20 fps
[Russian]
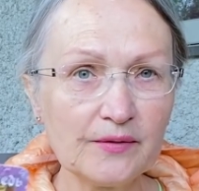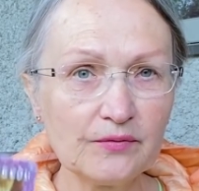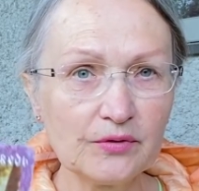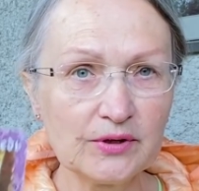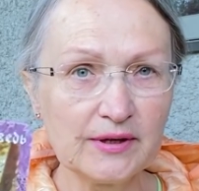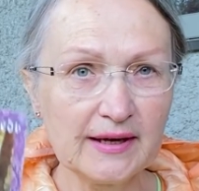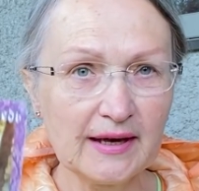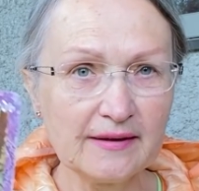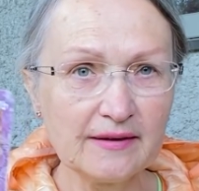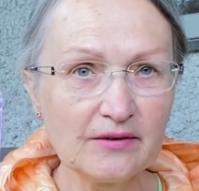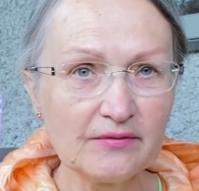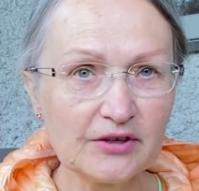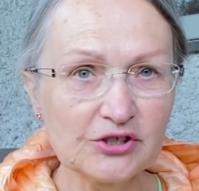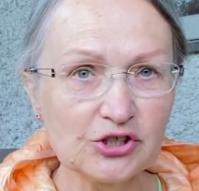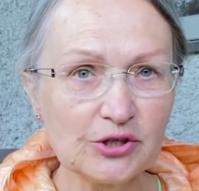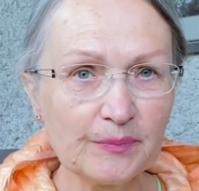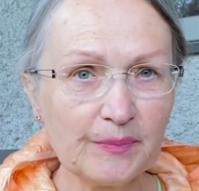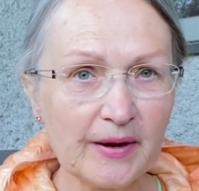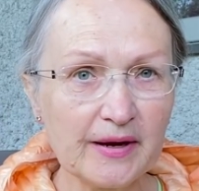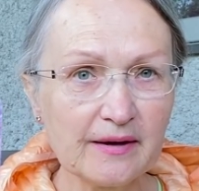Вот это
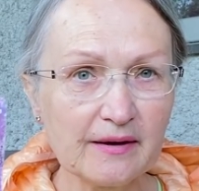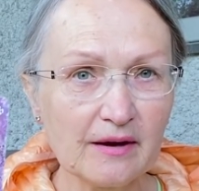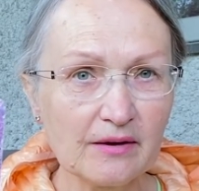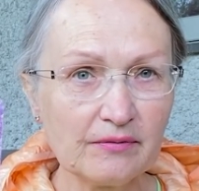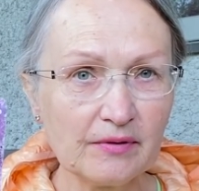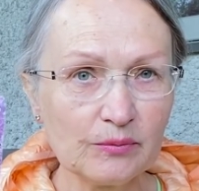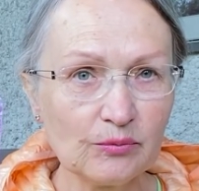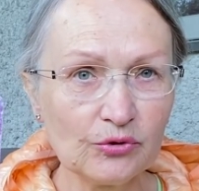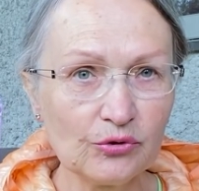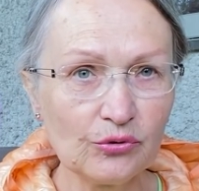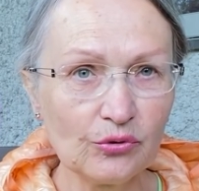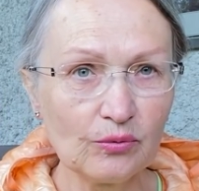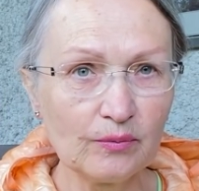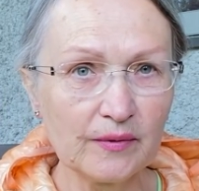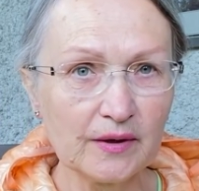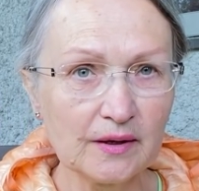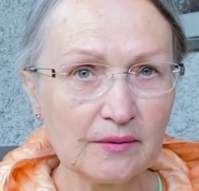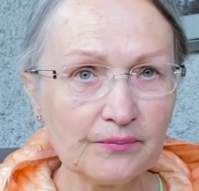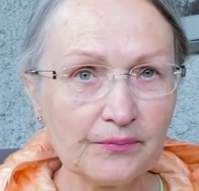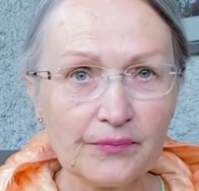ваша пара, как вам
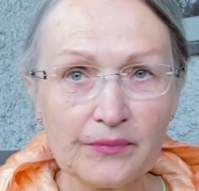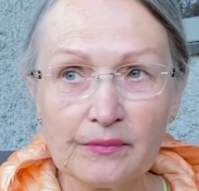удобно.